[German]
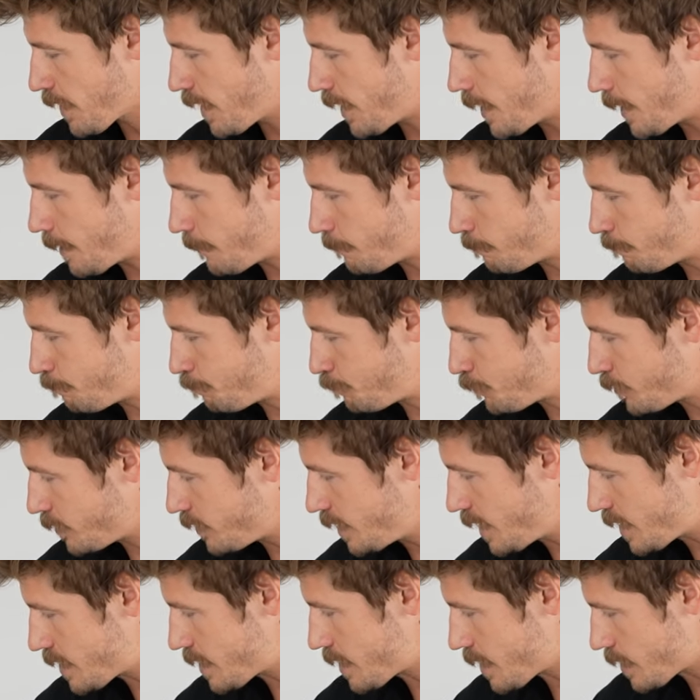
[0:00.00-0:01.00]
Ähm,
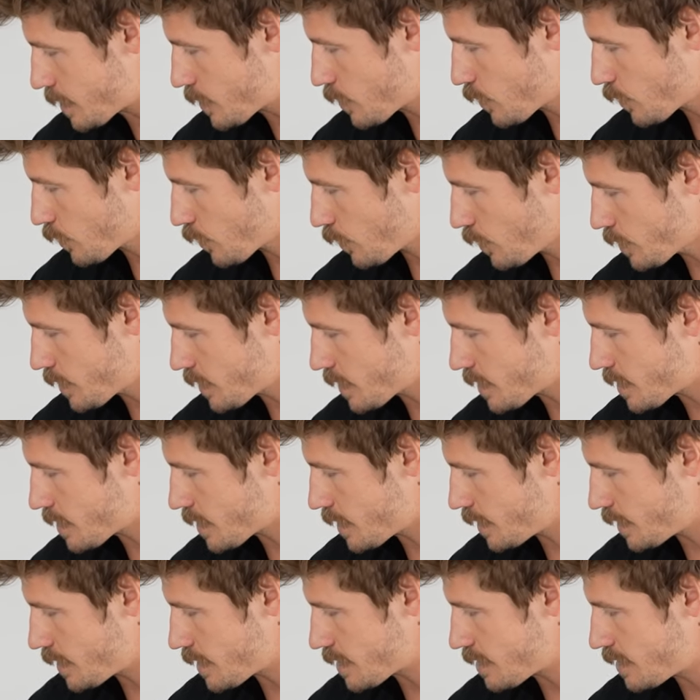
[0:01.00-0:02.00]
nichtsdestotrotz
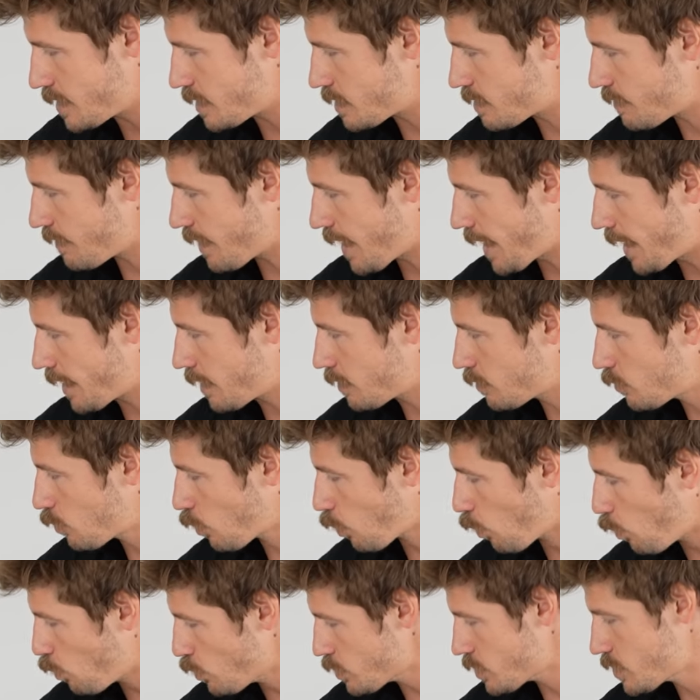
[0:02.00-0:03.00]
sind es die zwei
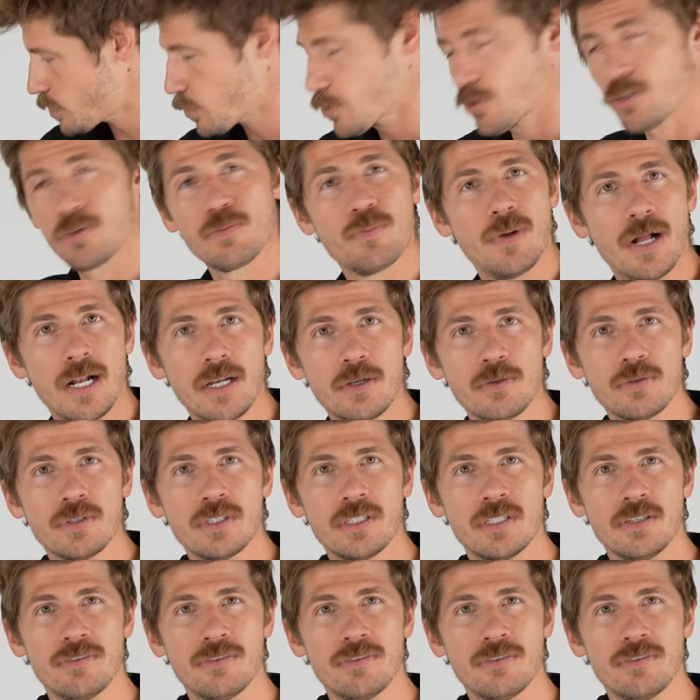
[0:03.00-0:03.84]
großen Rückmeldungen,